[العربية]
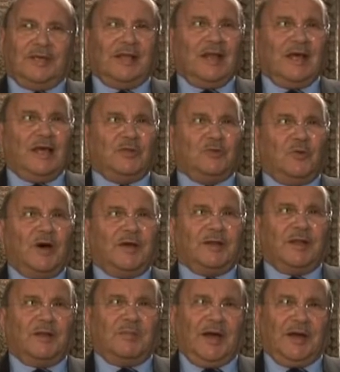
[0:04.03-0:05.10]
إلى أنوار
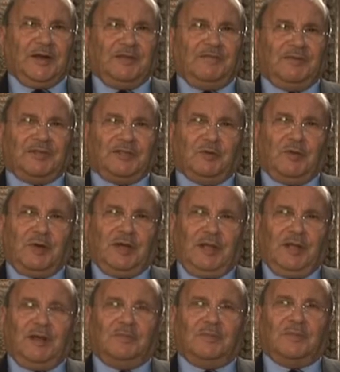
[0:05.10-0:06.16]
المعرفة
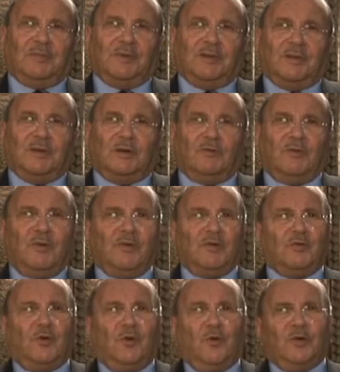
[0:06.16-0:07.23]
والعلم
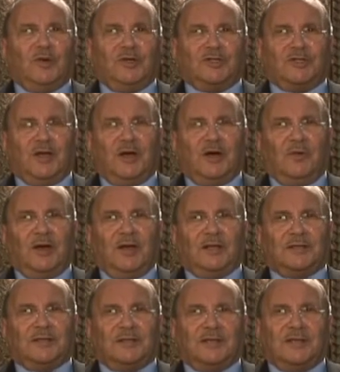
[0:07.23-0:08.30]
ومن وحول
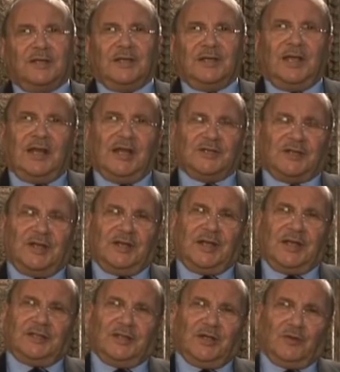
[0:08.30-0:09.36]
الشهوات إلى
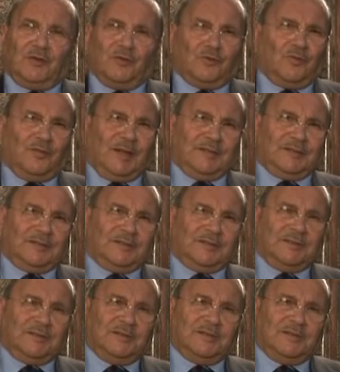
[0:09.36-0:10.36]
جنات القربات